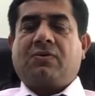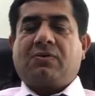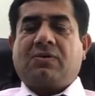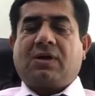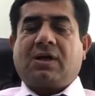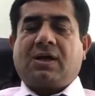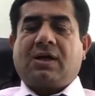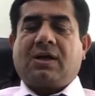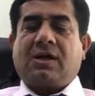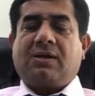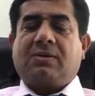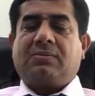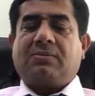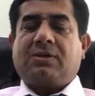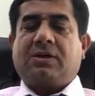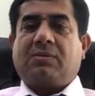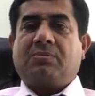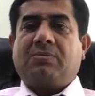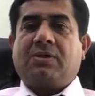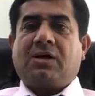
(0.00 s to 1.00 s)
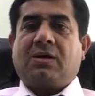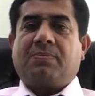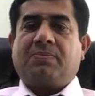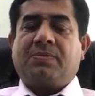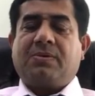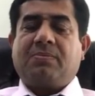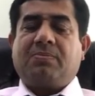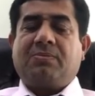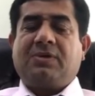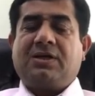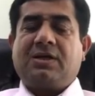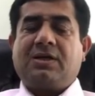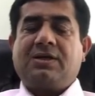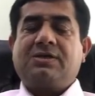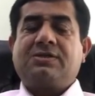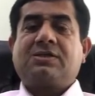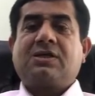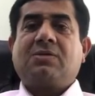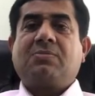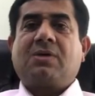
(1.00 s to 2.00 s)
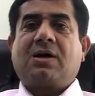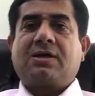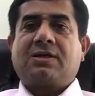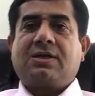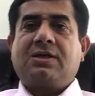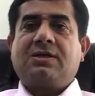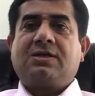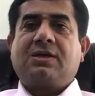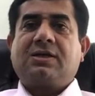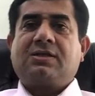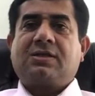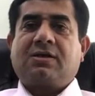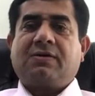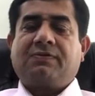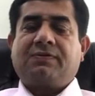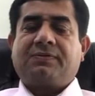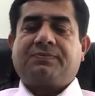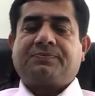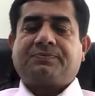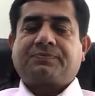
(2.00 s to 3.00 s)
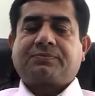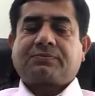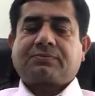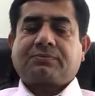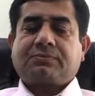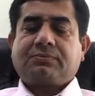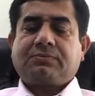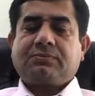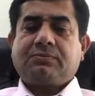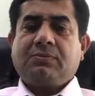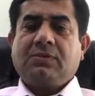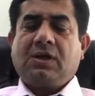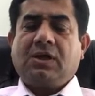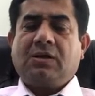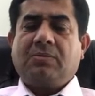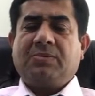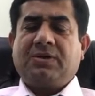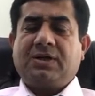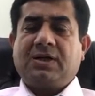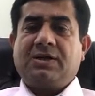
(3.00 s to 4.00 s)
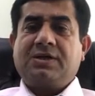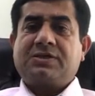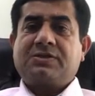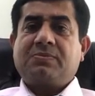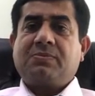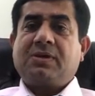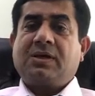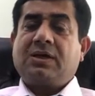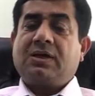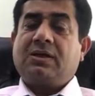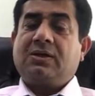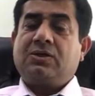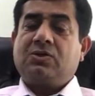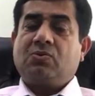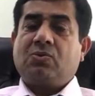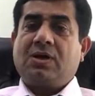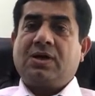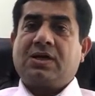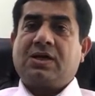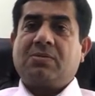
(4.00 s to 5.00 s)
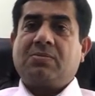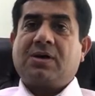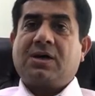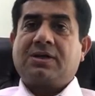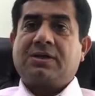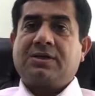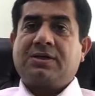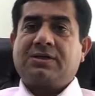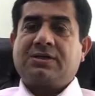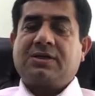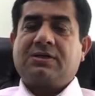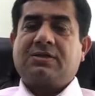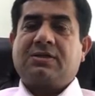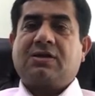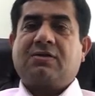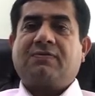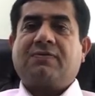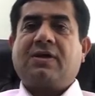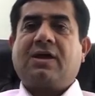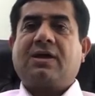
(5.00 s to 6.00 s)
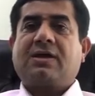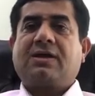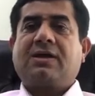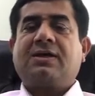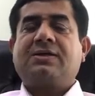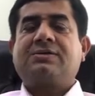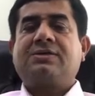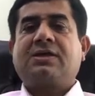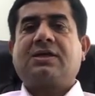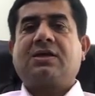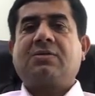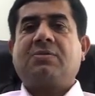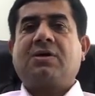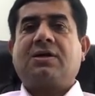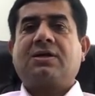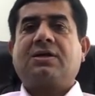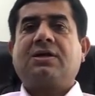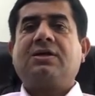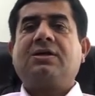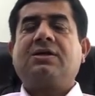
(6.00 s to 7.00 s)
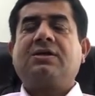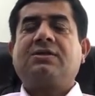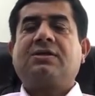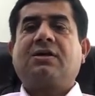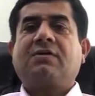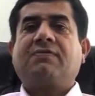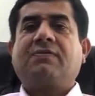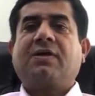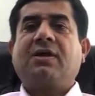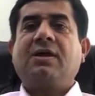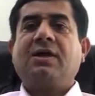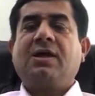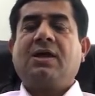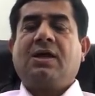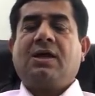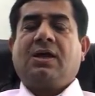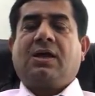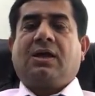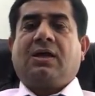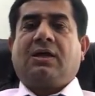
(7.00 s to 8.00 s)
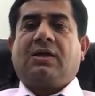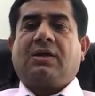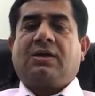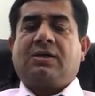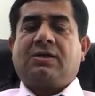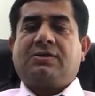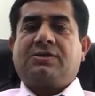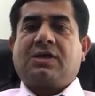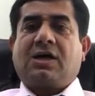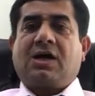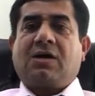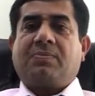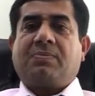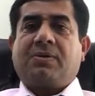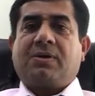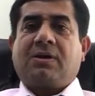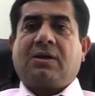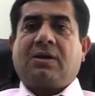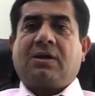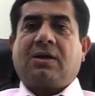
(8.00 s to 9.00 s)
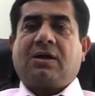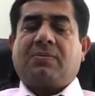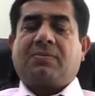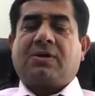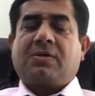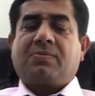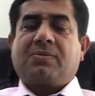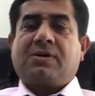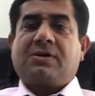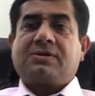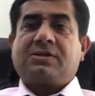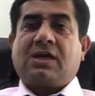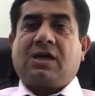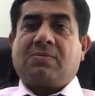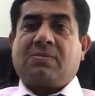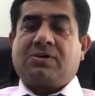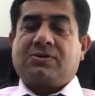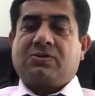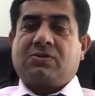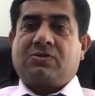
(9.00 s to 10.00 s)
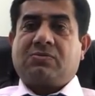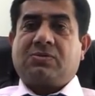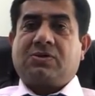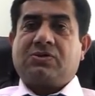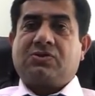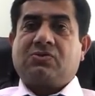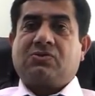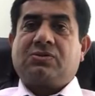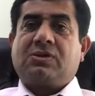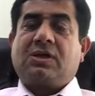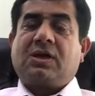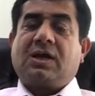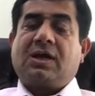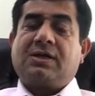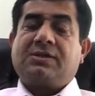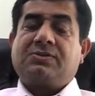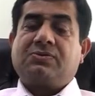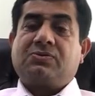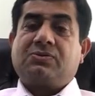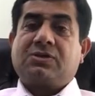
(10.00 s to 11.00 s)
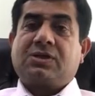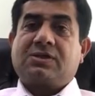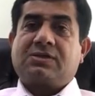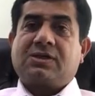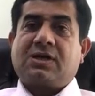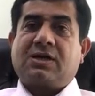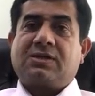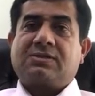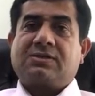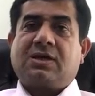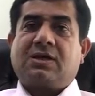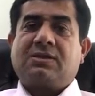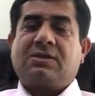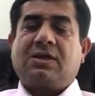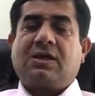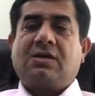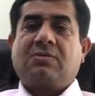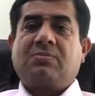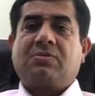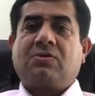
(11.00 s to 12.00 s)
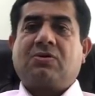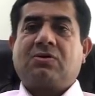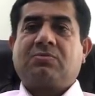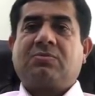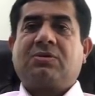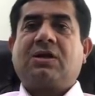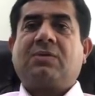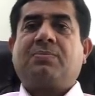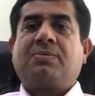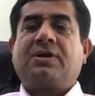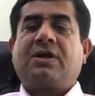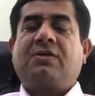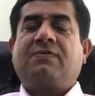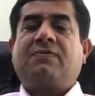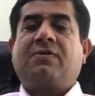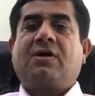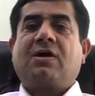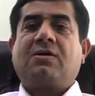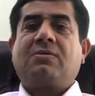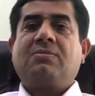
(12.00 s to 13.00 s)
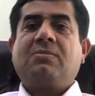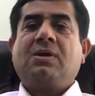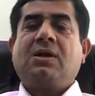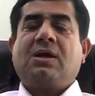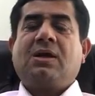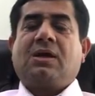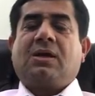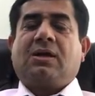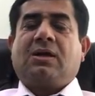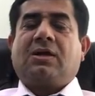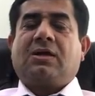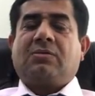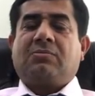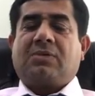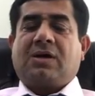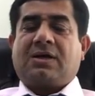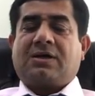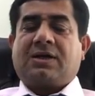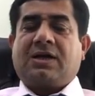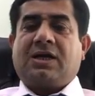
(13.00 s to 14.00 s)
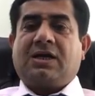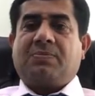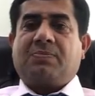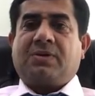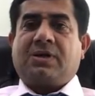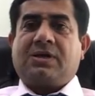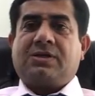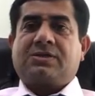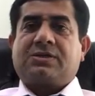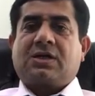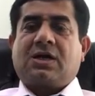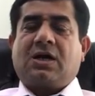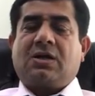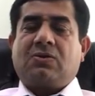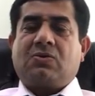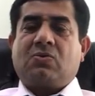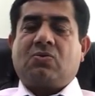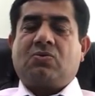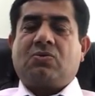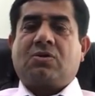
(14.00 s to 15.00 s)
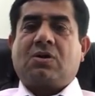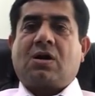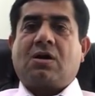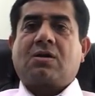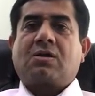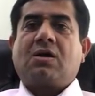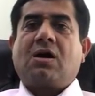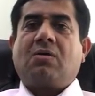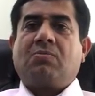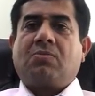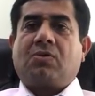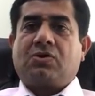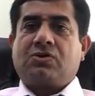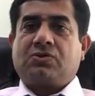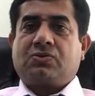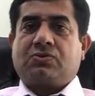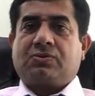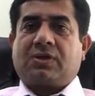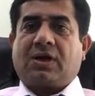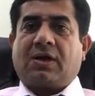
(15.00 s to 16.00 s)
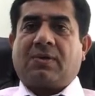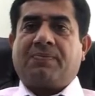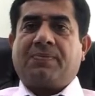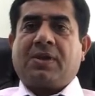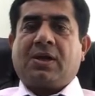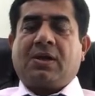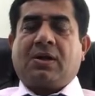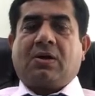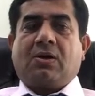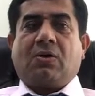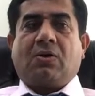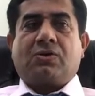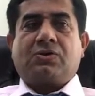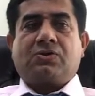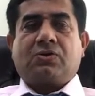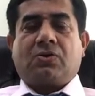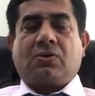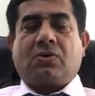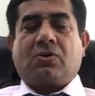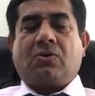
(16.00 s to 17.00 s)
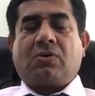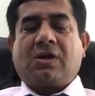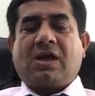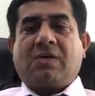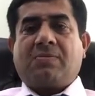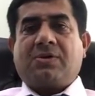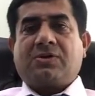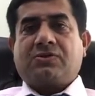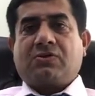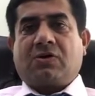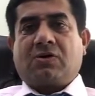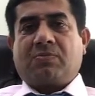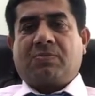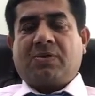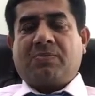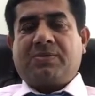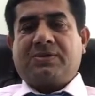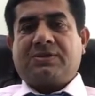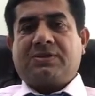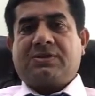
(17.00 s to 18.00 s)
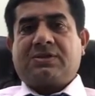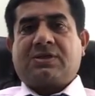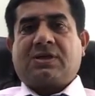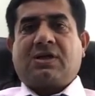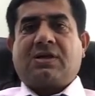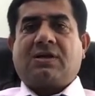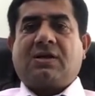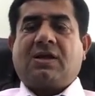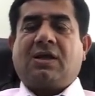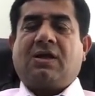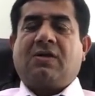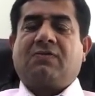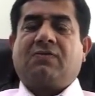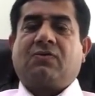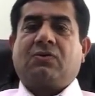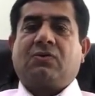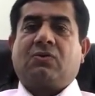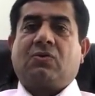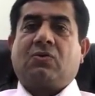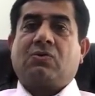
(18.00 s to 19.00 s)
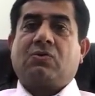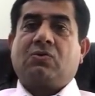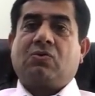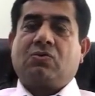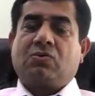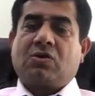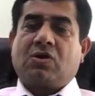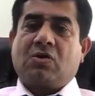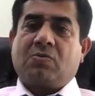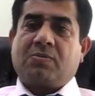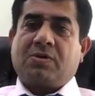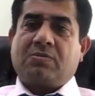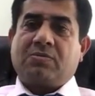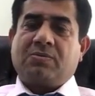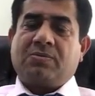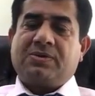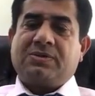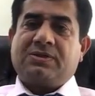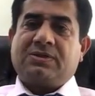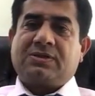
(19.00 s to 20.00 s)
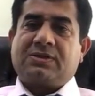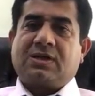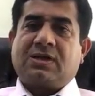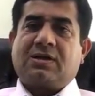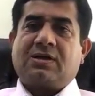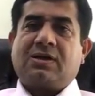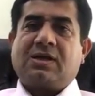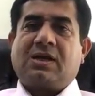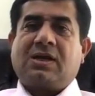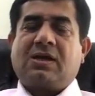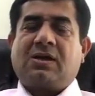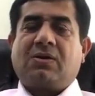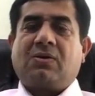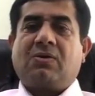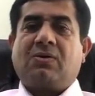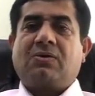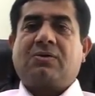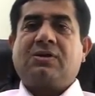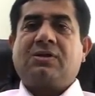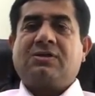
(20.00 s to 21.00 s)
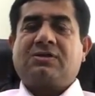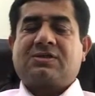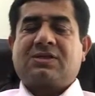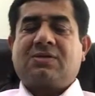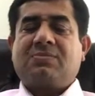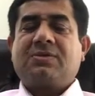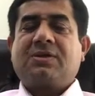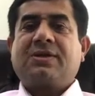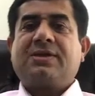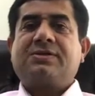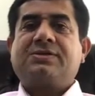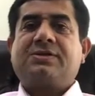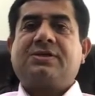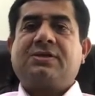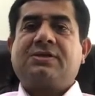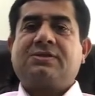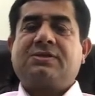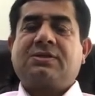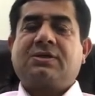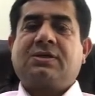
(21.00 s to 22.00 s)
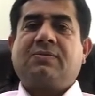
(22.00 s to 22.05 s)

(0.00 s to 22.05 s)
है मिडल ईस्ट की मार्केट की तरफ मिडल ईस्ट में यूएई e की मार्केट की तरफ है केएसए की मार्केट की तरफ है जहाँ पे आपके पास अमेज़ोन मौजूद है उसके साथ साथ एक बहुत बड़ा प्लेटफार्म मार्केट प्लेस का नून डॉट कॉम मौजूद है और जो लोग अमेज़ोन पे बिज़नेस कर रहे हैं वो लोग नून के ऊपर भी बिज़नेस कर रहे हैं और इन सम केसेस